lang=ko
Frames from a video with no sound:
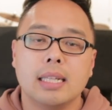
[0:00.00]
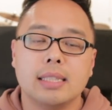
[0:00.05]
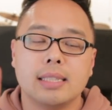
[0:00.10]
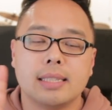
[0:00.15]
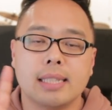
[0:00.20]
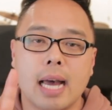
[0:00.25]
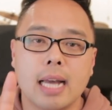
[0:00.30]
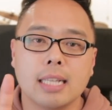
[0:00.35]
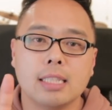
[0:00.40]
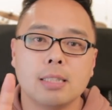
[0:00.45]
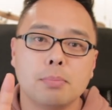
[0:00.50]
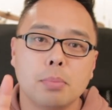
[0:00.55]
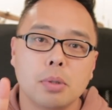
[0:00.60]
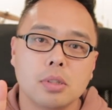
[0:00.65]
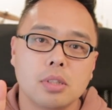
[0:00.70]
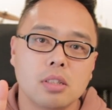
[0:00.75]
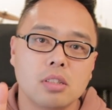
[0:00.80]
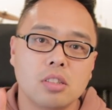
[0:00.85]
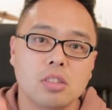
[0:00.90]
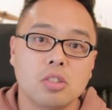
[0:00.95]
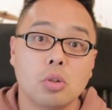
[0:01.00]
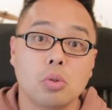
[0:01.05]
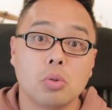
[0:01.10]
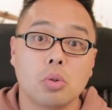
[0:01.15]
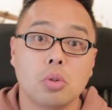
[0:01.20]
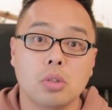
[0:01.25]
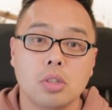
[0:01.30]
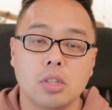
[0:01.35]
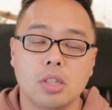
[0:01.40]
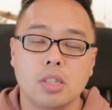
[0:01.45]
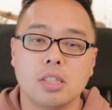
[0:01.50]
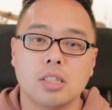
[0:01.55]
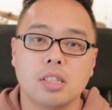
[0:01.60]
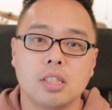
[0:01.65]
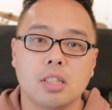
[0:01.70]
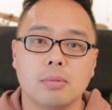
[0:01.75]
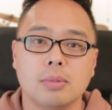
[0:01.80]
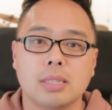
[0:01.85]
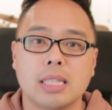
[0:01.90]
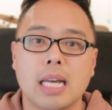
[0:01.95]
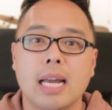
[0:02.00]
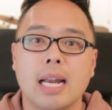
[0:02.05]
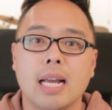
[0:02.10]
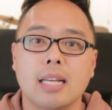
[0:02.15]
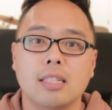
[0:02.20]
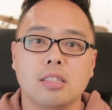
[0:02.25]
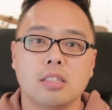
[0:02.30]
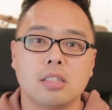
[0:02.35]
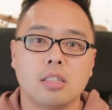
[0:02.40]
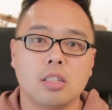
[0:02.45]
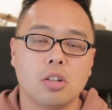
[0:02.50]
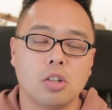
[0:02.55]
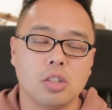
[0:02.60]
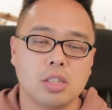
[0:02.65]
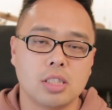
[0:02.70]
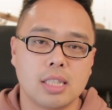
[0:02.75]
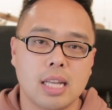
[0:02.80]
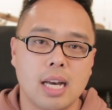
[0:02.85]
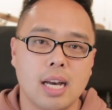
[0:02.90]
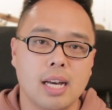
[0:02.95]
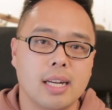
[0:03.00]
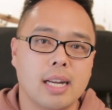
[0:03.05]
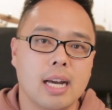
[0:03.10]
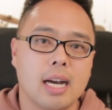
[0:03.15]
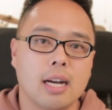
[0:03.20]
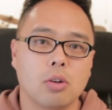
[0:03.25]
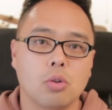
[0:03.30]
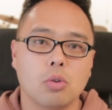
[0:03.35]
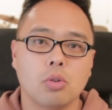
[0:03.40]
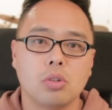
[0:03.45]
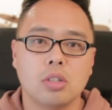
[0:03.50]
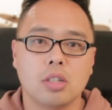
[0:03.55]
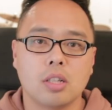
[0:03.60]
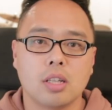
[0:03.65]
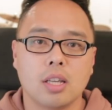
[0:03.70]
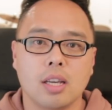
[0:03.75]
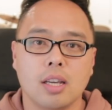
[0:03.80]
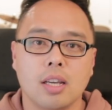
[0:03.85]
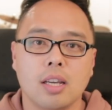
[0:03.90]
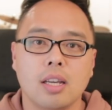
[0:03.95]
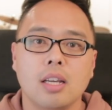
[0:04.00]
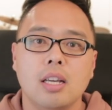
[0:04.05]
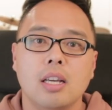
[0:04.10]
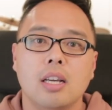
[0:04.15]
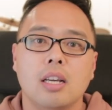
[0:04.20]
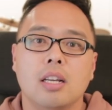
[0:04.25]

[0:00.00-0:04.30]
사십 퍼센트 정도는 지금 살아있을 것이다 라고 그렇게